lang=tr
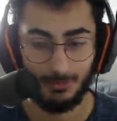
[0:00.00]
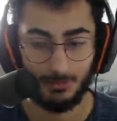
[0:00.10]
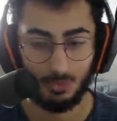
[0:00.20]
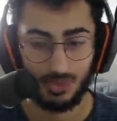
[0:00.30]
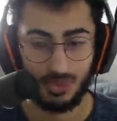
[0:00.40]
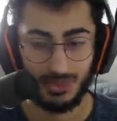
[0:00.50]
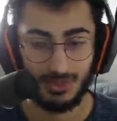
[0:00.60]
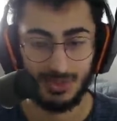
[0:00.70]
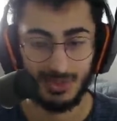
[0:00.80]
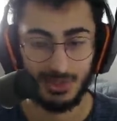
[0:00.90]
Bu sırada
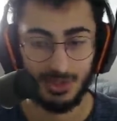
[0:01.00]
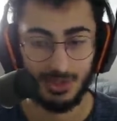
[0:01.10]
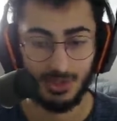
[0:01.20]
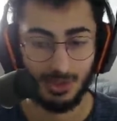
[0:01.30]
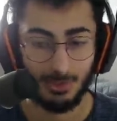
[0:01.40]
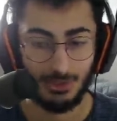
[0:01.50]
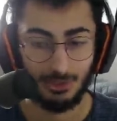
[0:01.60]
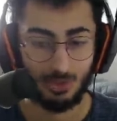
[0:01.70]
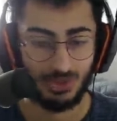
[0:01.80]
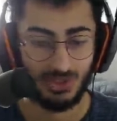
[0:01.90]
sizlere arabanın
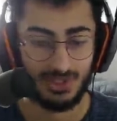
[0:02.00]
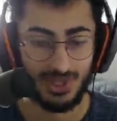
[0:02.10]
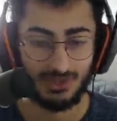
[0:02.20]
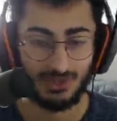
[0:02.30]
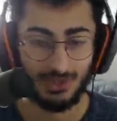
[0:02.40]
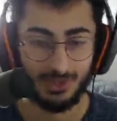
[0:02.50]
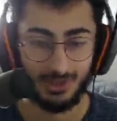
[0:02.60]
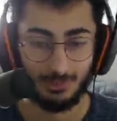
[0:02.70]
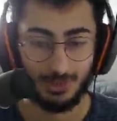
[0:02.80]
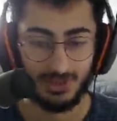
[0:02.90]
sürüş hissiyatını
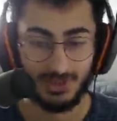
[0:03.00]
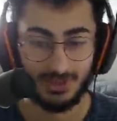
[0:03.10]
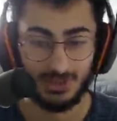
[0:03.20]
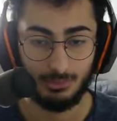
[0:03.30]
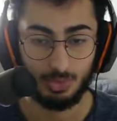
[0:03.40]
anlatmaya çalışacağım.